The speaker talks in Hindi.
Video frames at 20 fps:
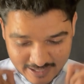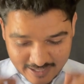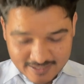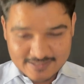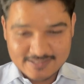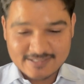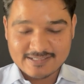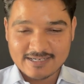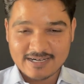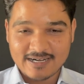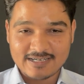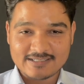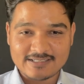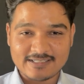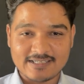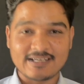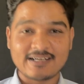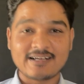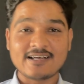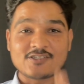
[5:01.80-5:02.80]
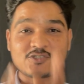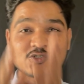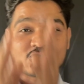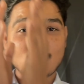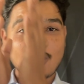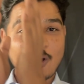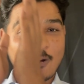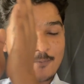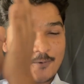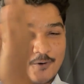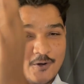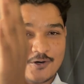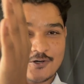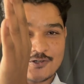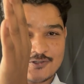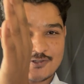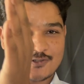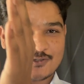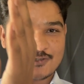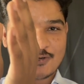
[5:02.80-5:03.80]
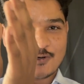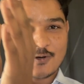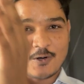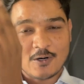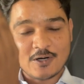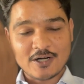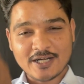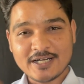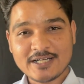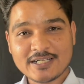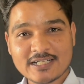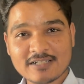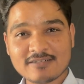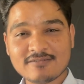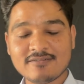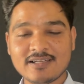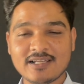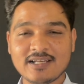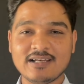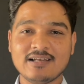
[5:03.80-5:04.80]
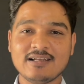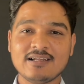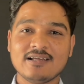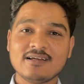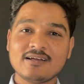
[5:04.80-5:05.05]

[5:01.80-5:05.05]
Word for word: एक स्ट्रेटजी का स्टॉप लॉस और इंटरवेल